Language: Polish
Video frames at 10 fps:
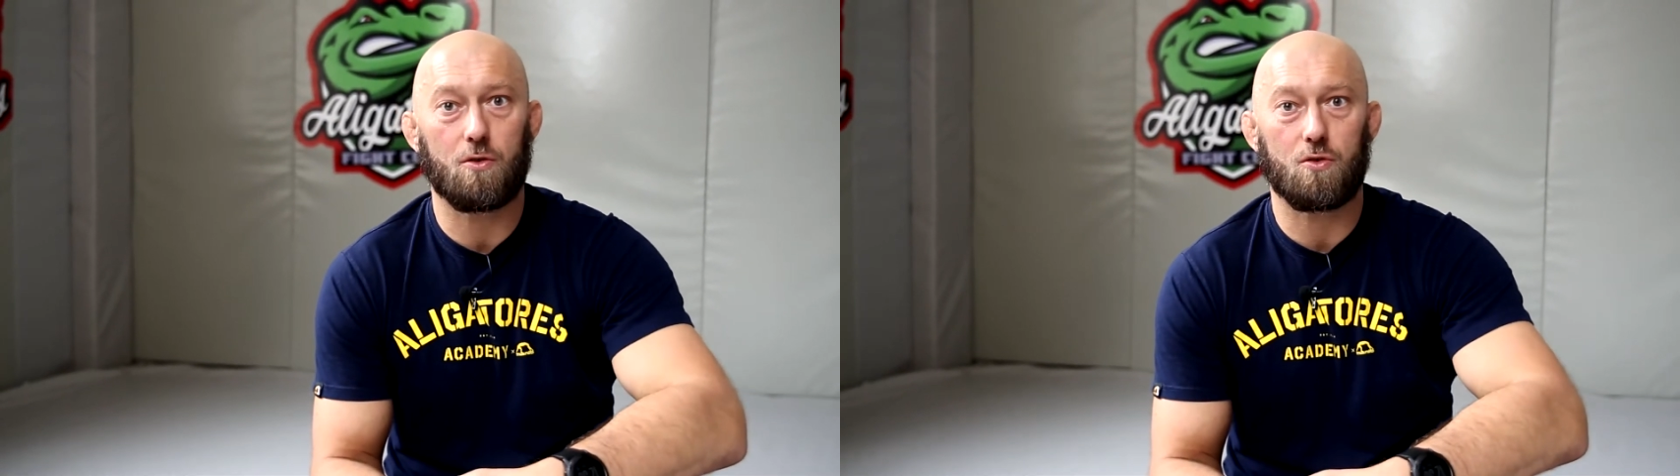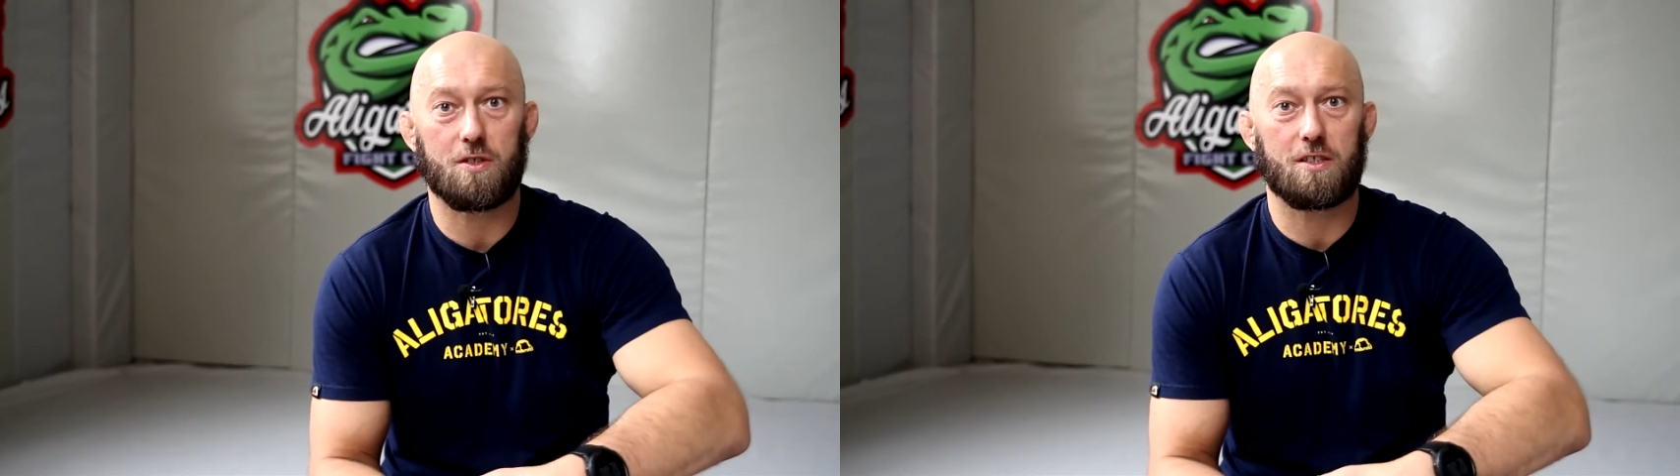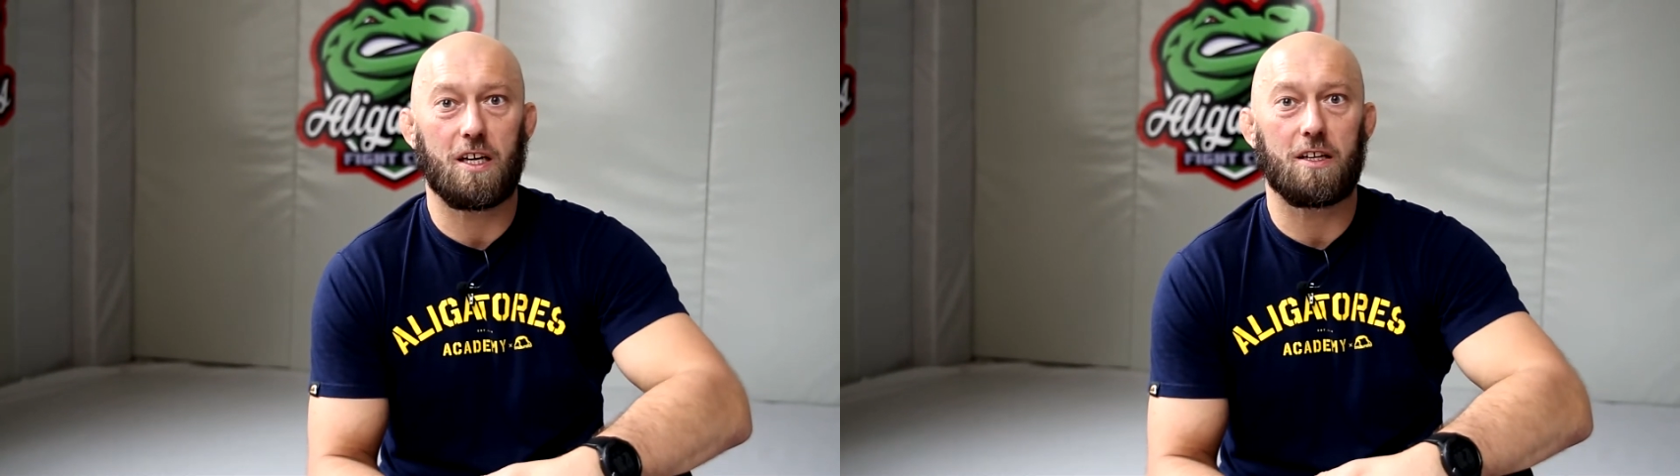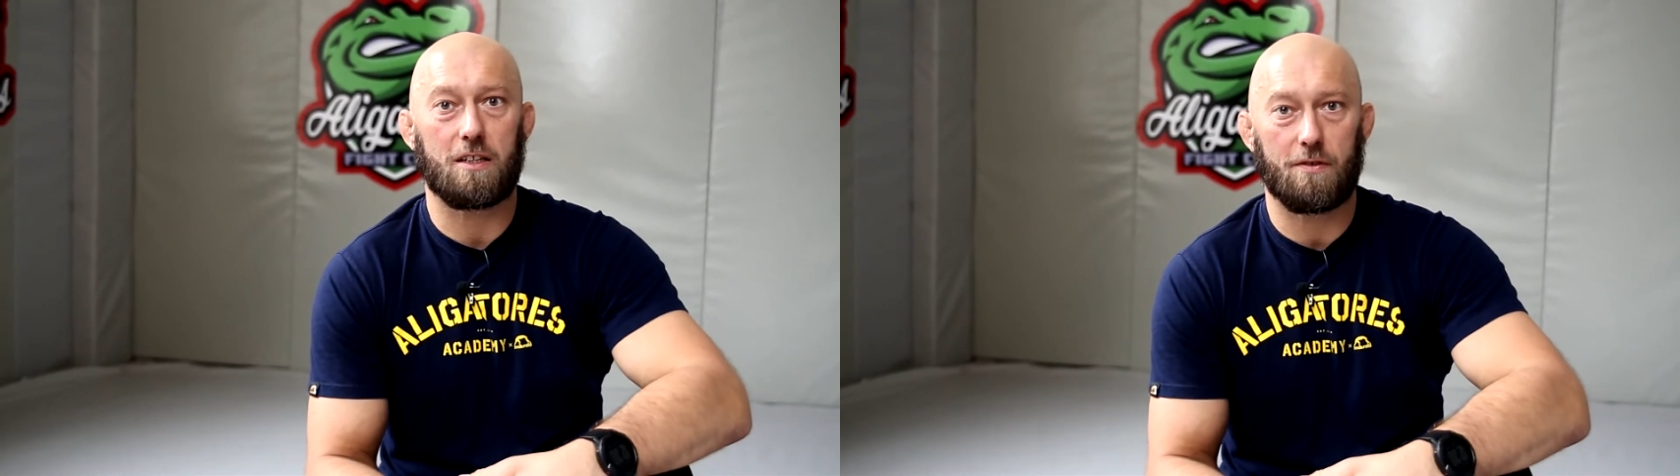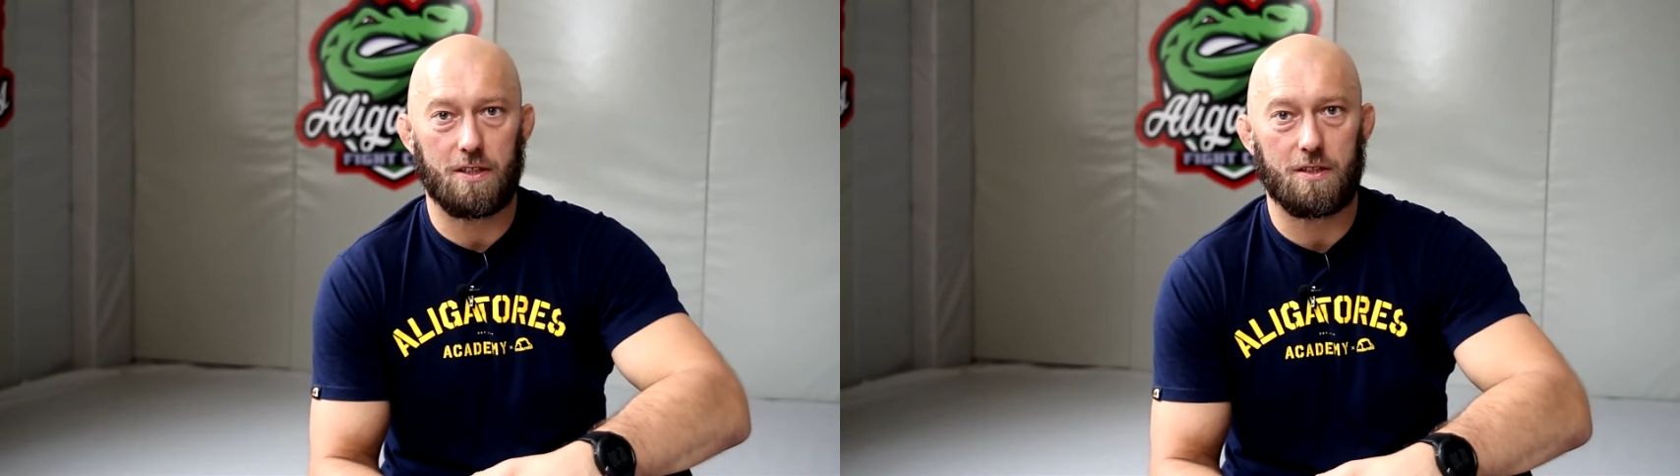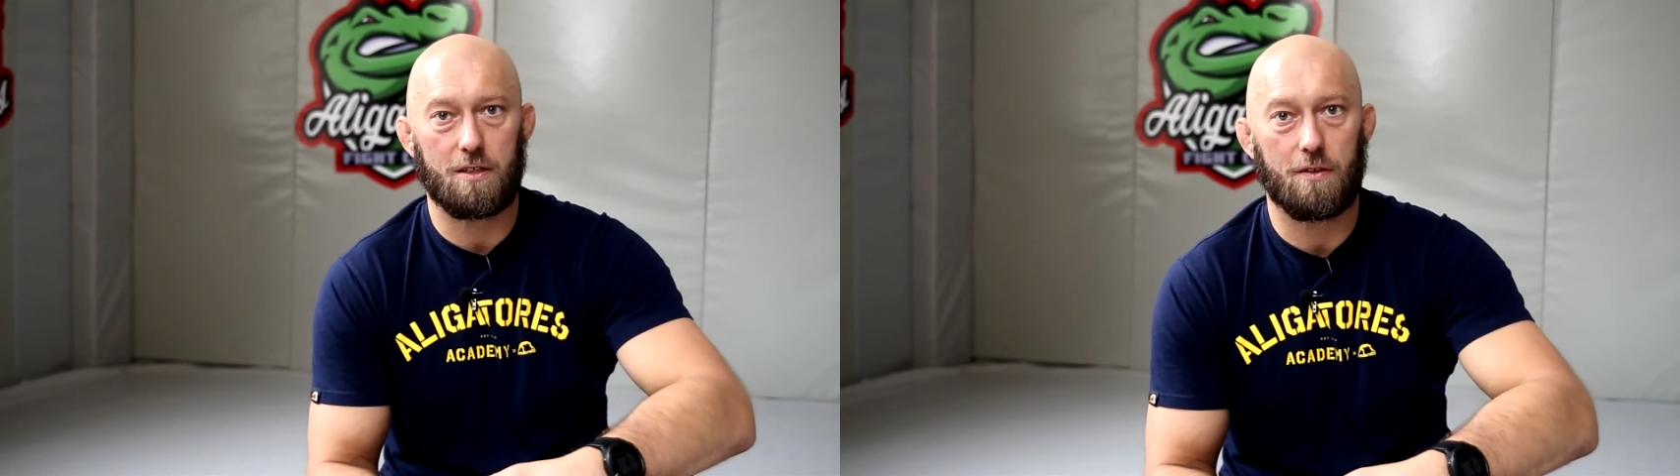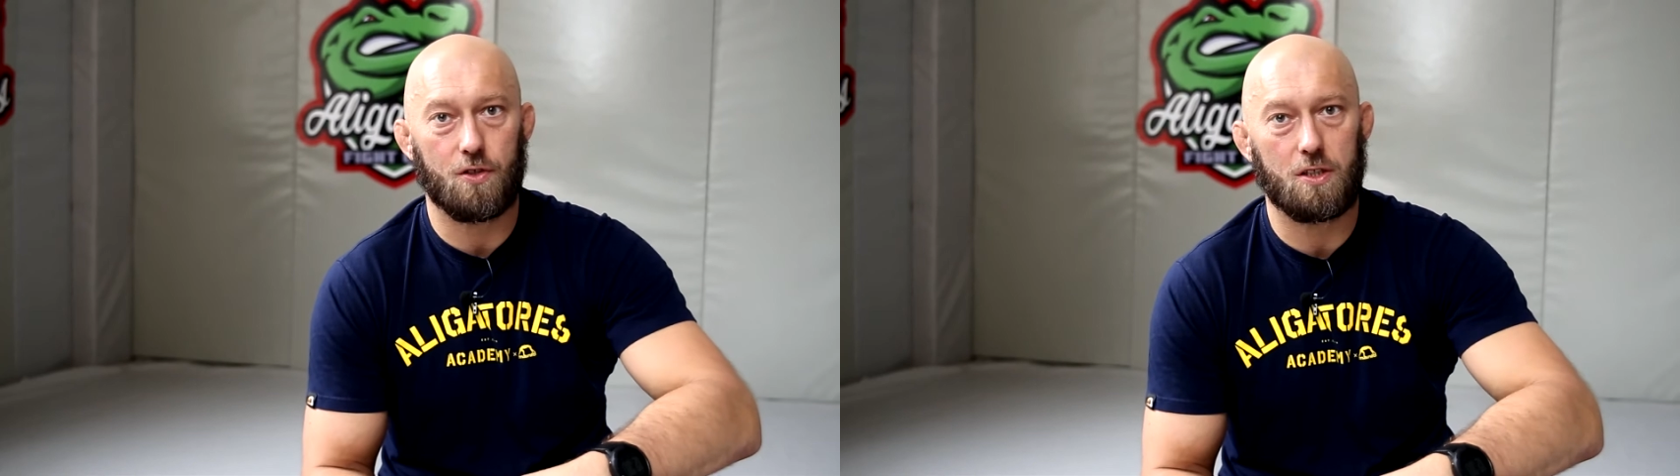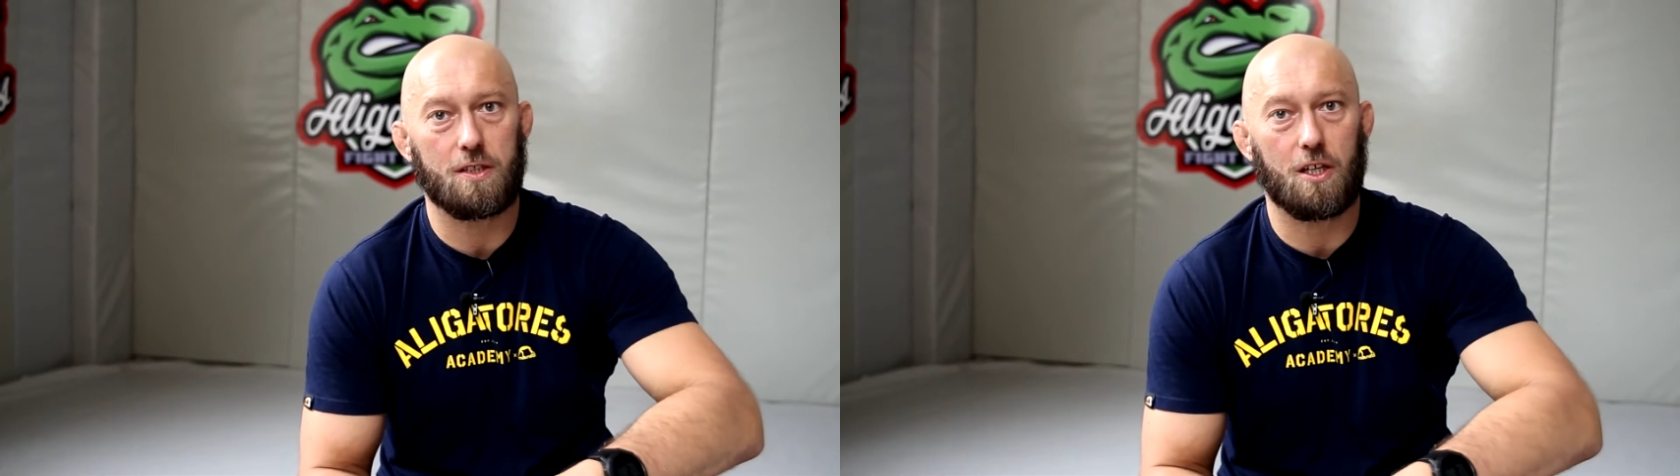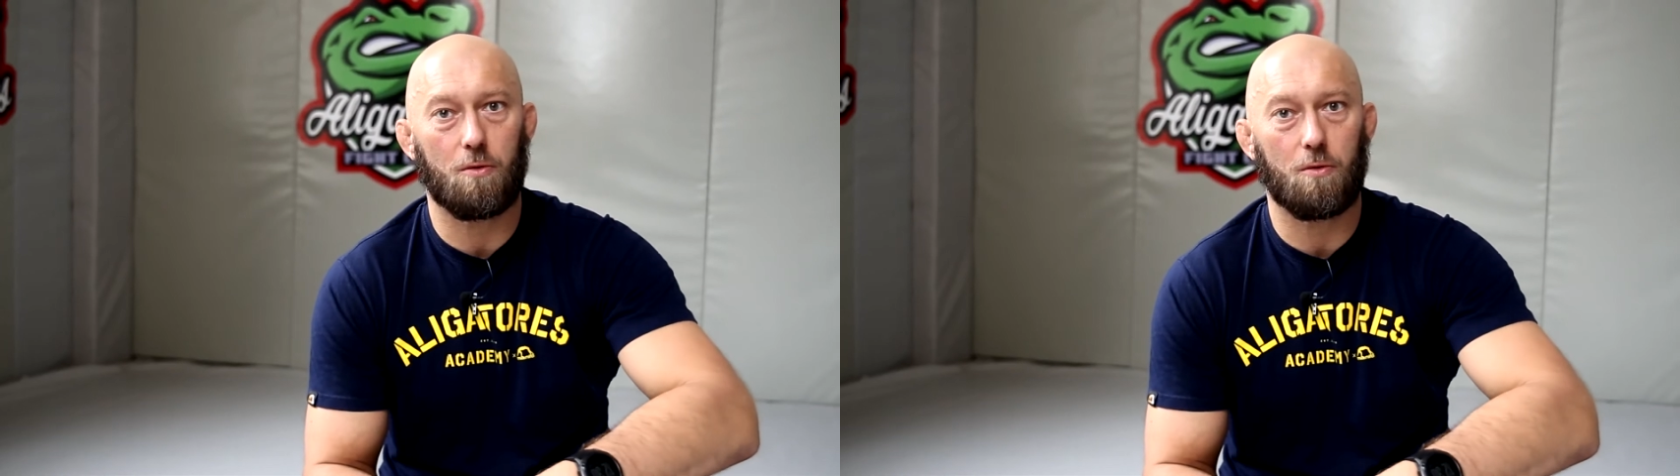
już zdjęte w zasadzie wszystkie